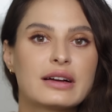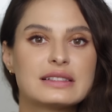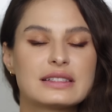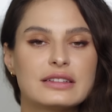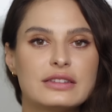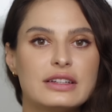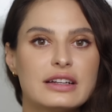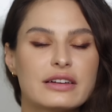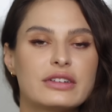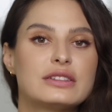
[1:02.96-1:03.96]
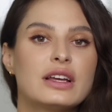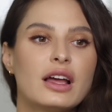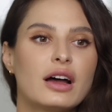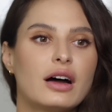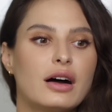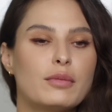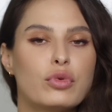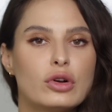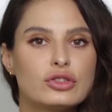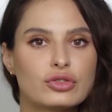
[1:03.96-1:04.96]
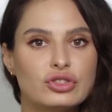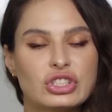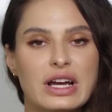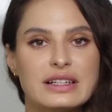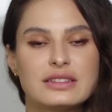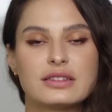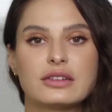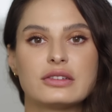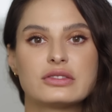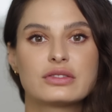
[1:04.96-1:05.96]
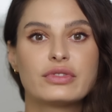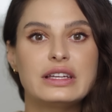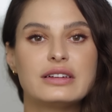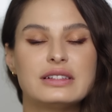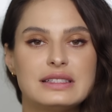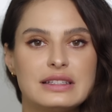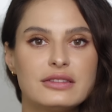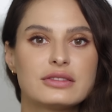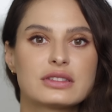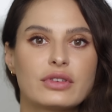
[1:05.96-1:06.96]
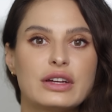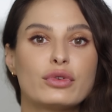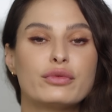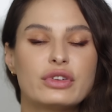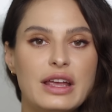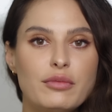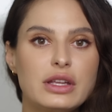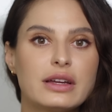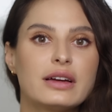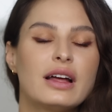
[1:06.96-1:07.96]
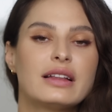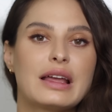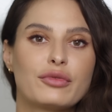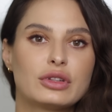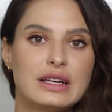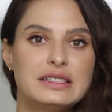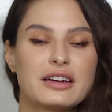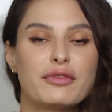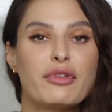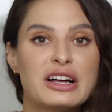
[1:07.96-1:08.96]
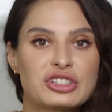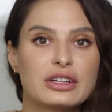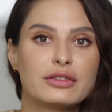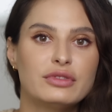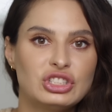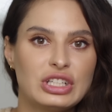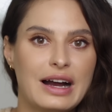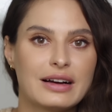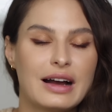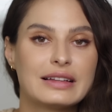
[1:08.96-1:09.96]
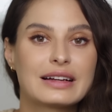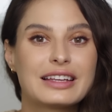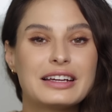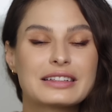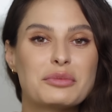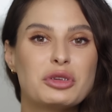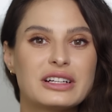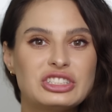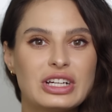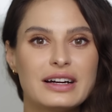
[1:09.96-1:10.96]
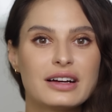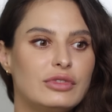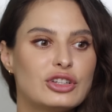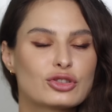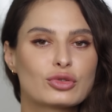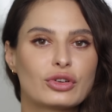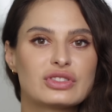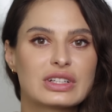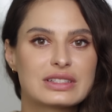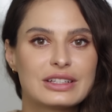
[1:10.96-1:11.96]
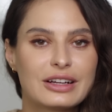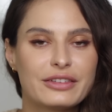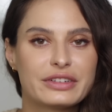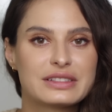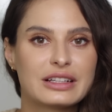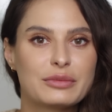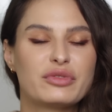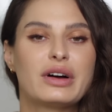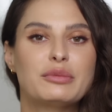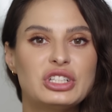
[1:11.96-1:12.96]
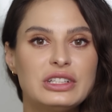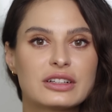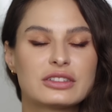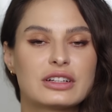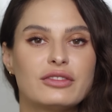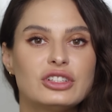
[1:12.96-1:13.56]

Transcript: и концентрировать а, большую часть а, своих сил, своего времени на вот этих важных вещах. А на каких-то мелочах не стоит зацикливаться, либо вообще некоторые